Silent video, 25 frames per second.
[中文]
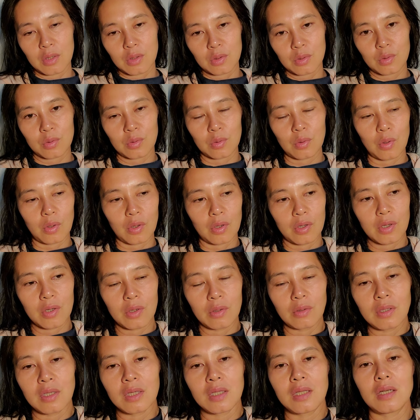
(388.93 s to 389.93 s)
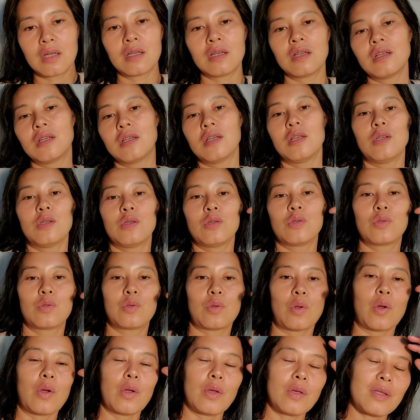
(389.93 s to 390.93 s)
所有你的
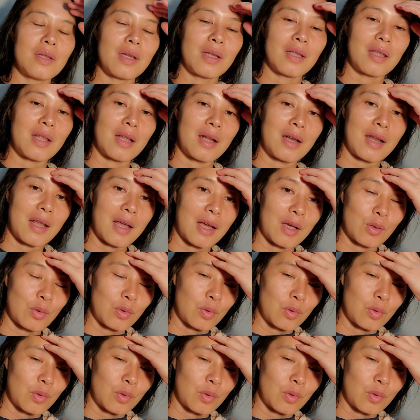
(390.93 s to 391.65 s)
所有你的能量，